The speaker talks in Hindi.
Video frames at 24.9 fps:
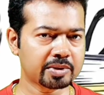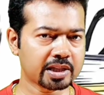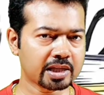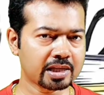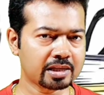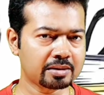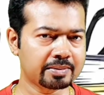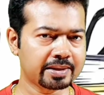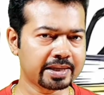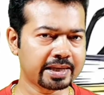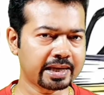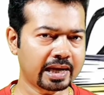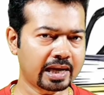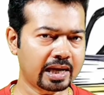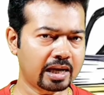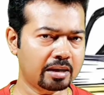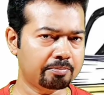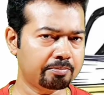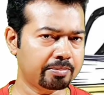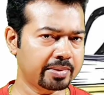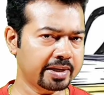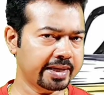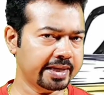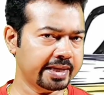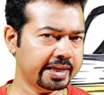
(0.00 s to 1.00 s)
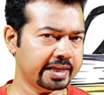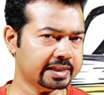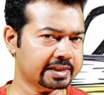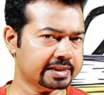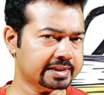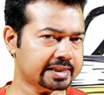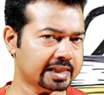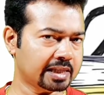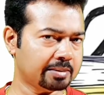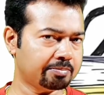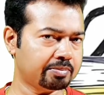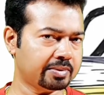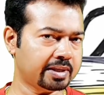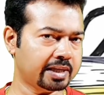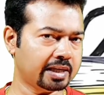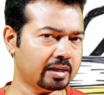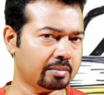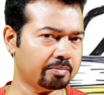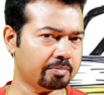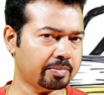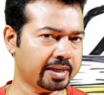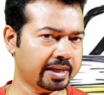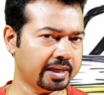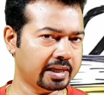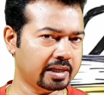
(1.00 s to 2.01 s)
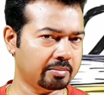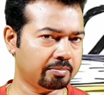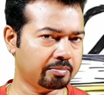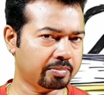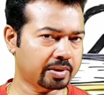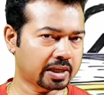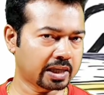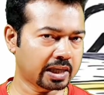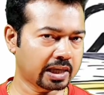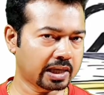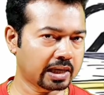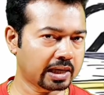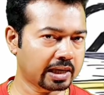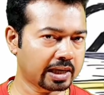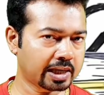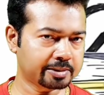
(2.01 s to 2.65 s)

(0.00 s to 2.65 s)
मतलब है आपने एक चैप्टर पहले पढ़ा